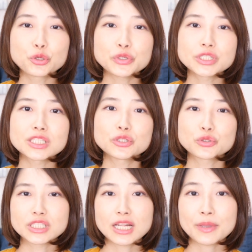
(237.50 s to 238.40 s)
ドビュッシー
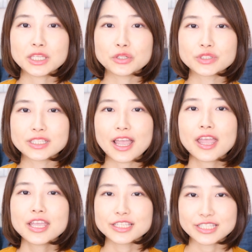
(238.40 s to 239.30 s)
の調べに乗せて
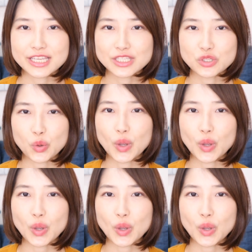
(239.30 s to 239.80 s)
真相